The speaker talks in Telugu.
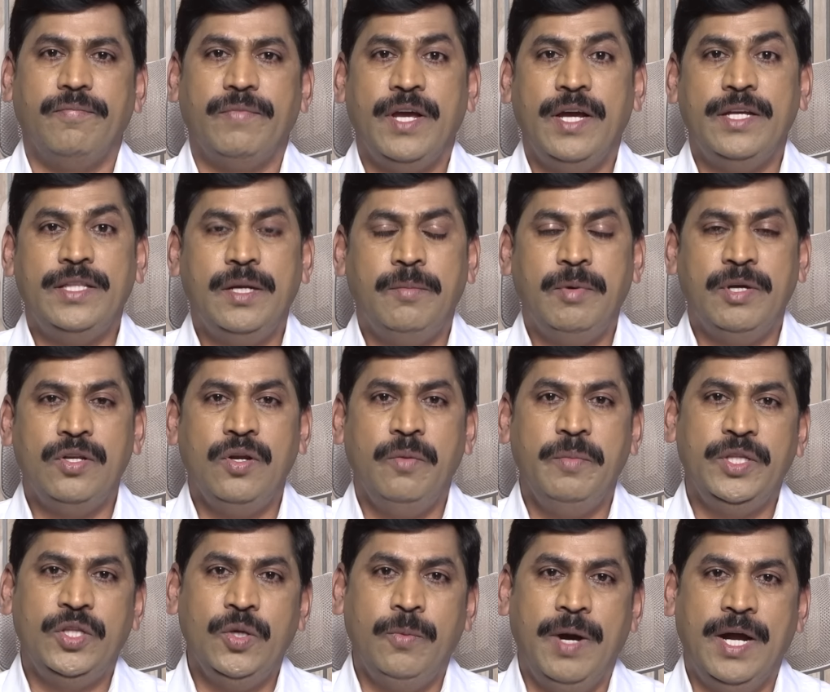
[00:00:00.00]
హైదరాబాద్లో
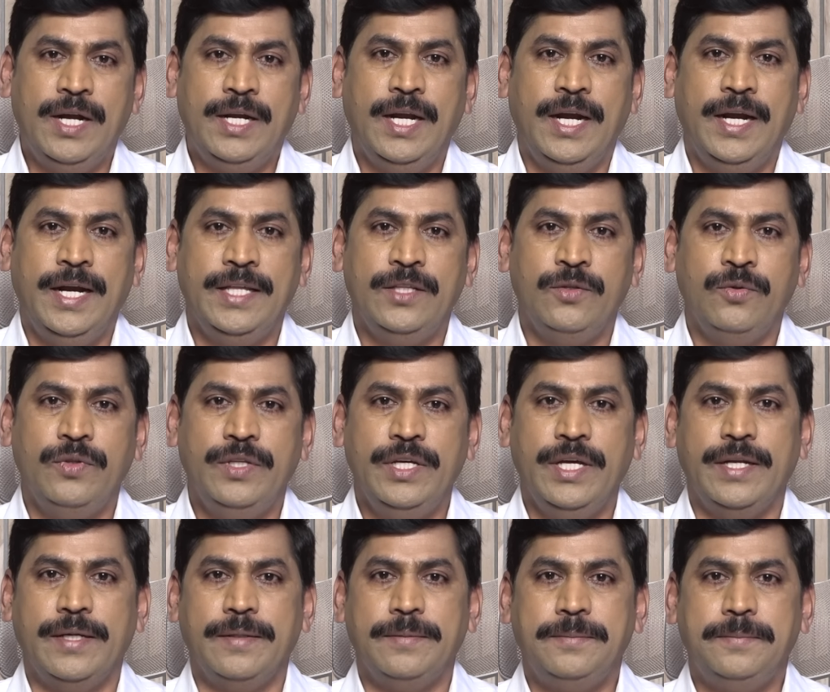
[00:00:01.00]
మీతో మాట్లాడేది ఉంది
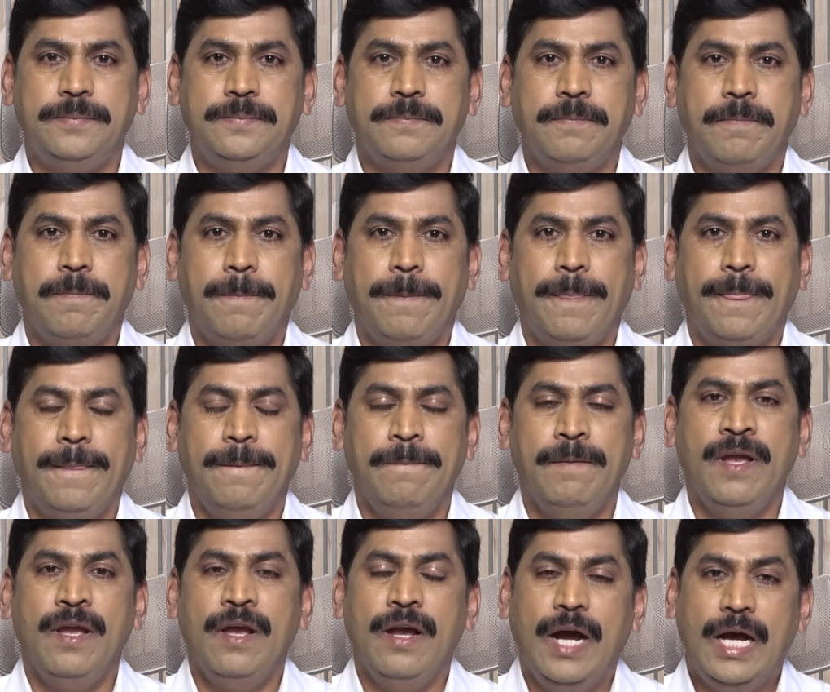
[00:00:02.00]
అని
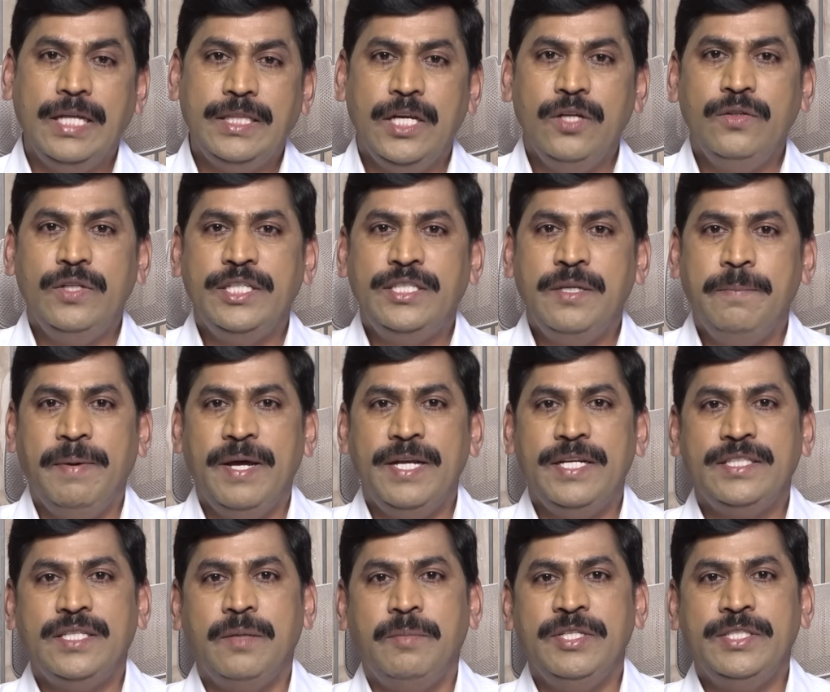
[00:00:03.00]
ఆ తెలుగుదేశం
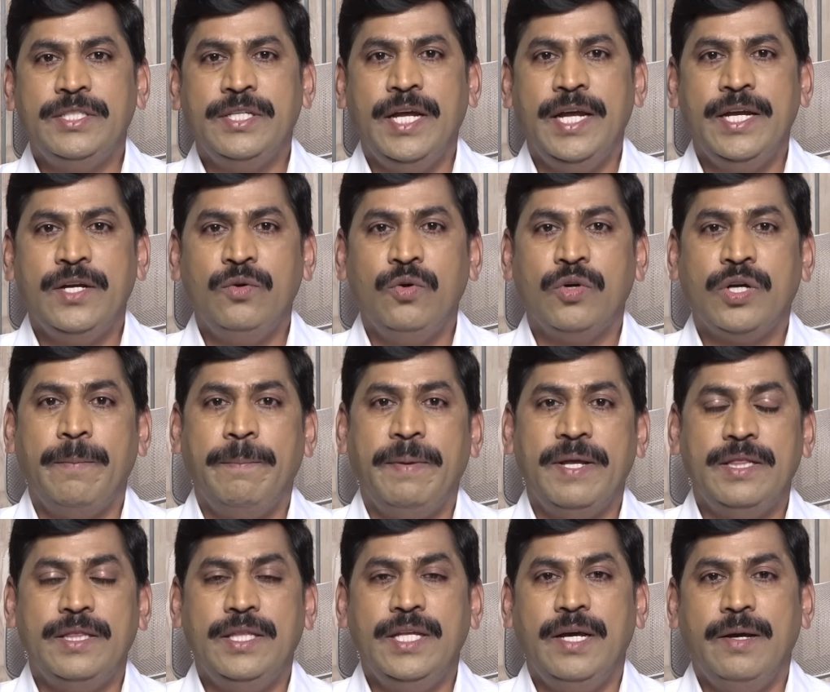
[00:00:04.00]
పార్టీకి సంబంధించిన నాయకుడు ఒక
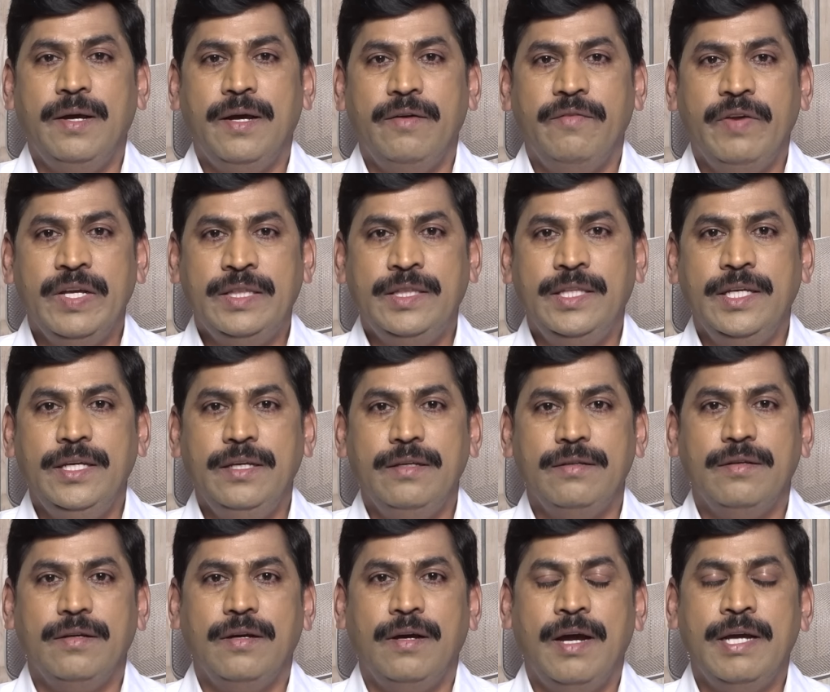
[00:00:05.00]
పెద్ద వ్యక్తి
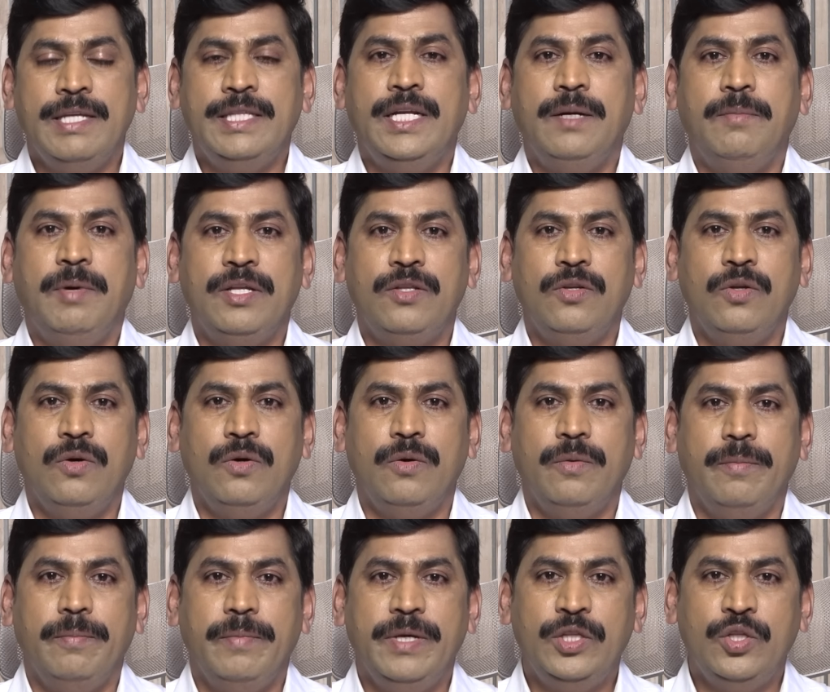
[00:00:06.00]
హైదరాబాద్లో
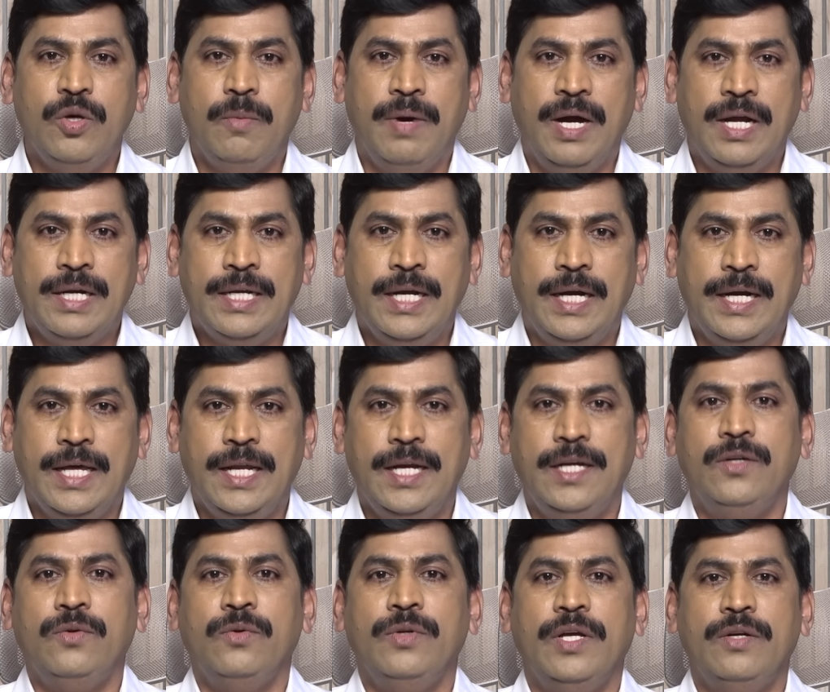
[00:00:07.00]
మీతో
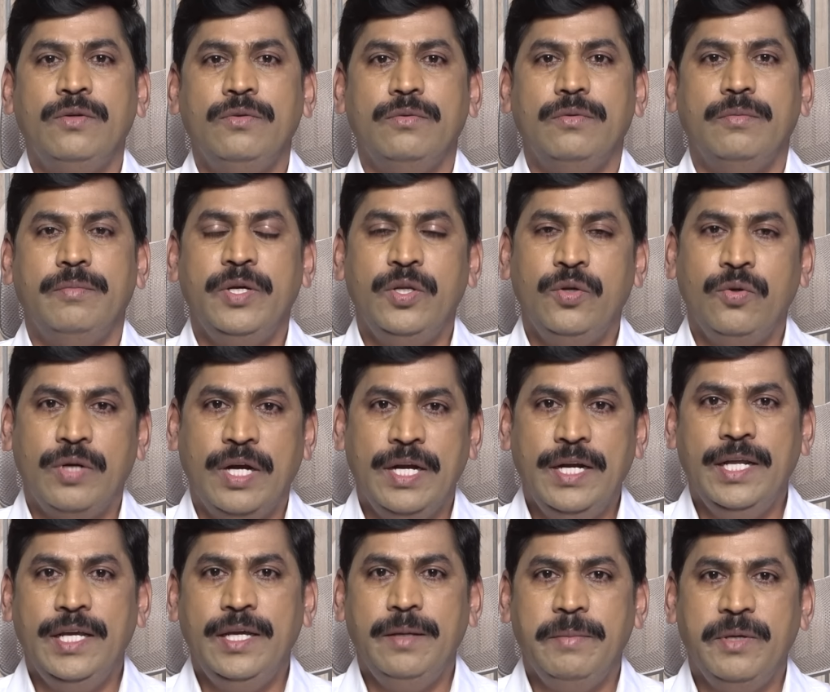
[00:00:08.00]
మాట్లాడాలంటున్నారు మీరు
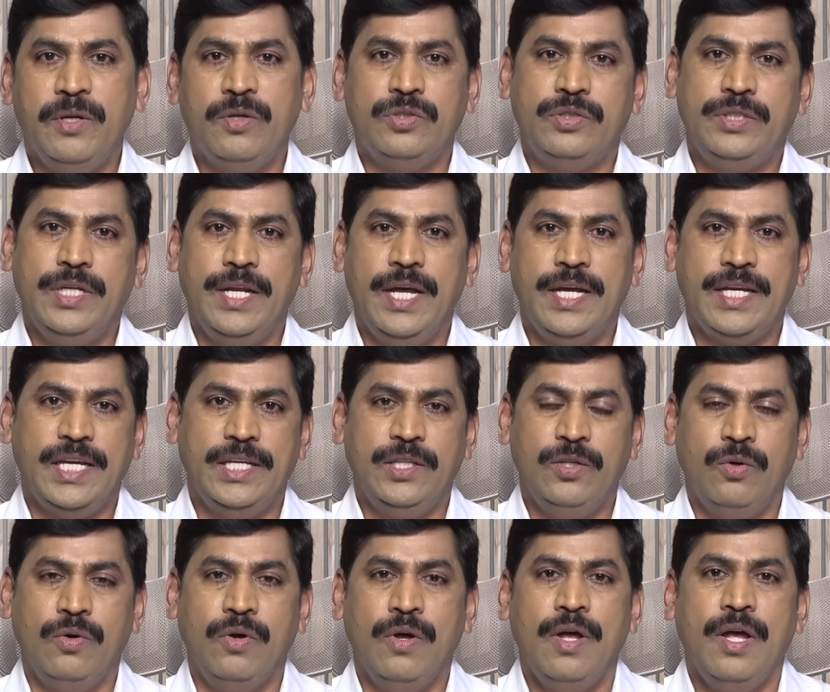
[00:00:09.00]
రండి మీరు వస్తే
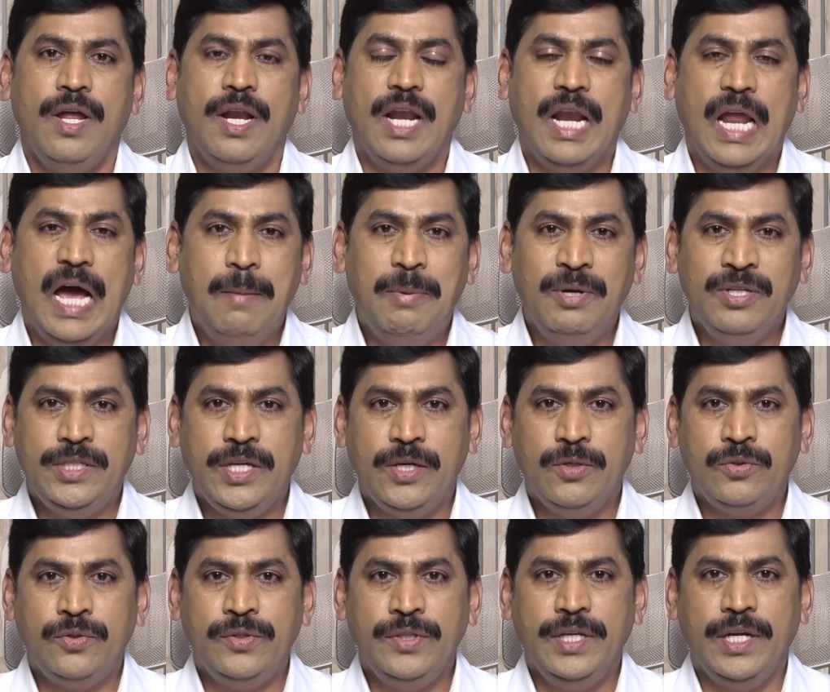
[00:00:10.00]
నాకేదో లాభం
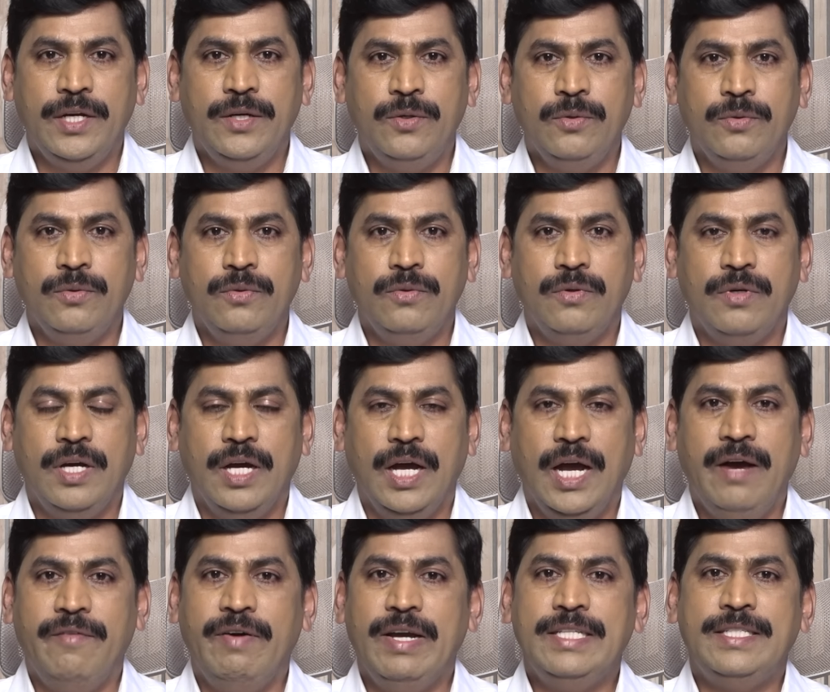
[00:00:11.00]
జరుగుతుంది అంటూ
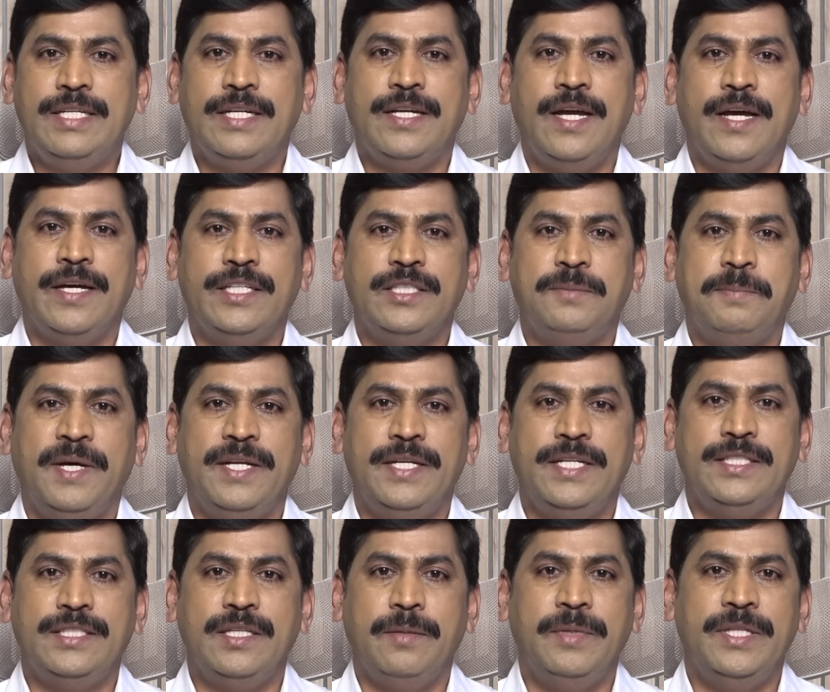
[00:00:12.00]
ఆ వైఎస్ఆర్ కాంగ్రెస్
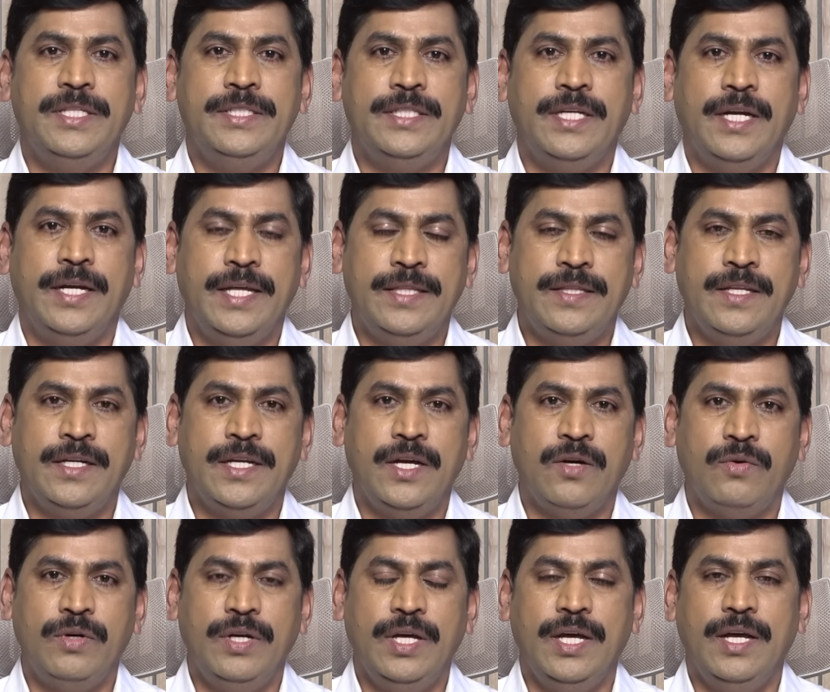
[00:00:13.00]
పార్టీకి సంబంధించిన నేతను
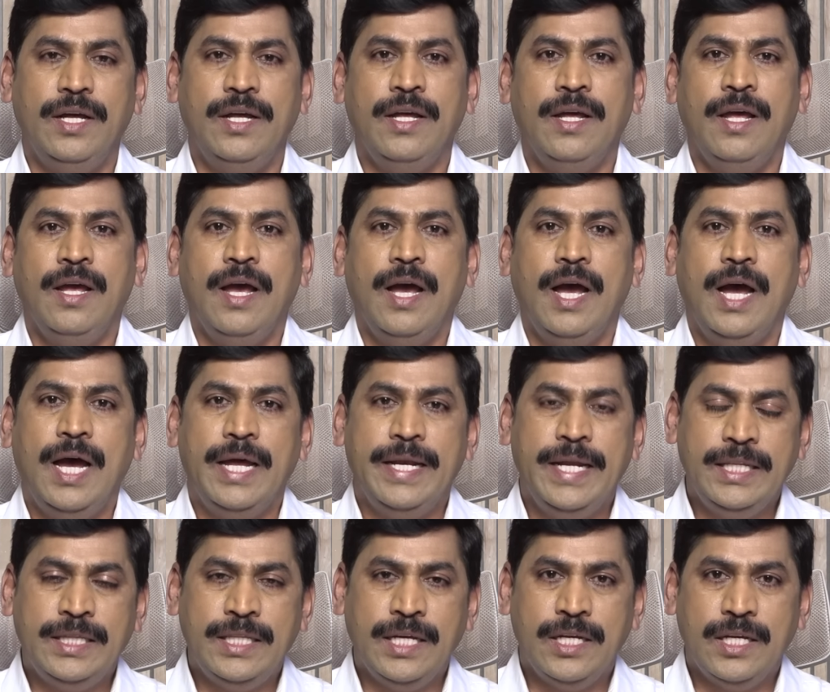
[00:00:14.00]
కాకుండా ఆ
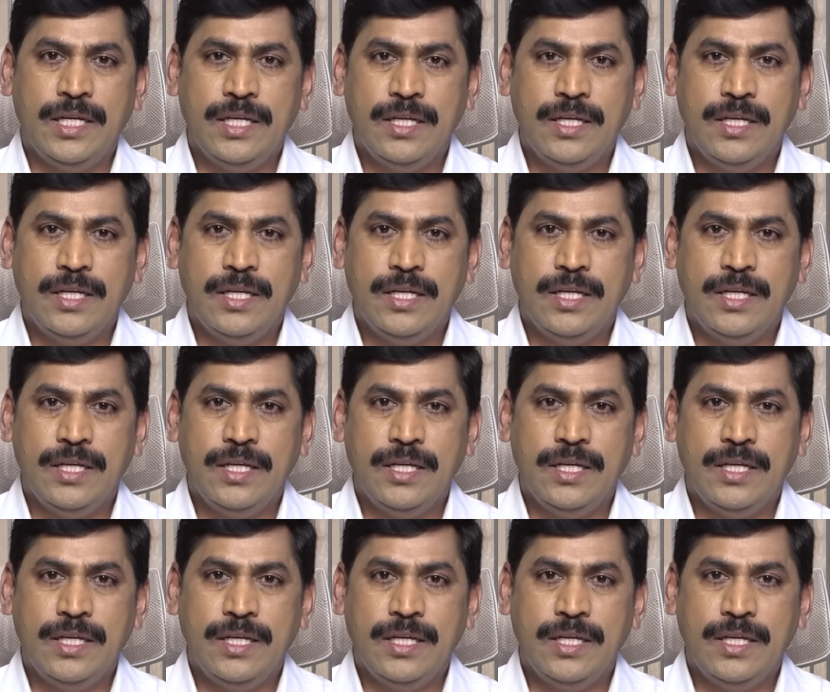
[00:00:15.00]
నేత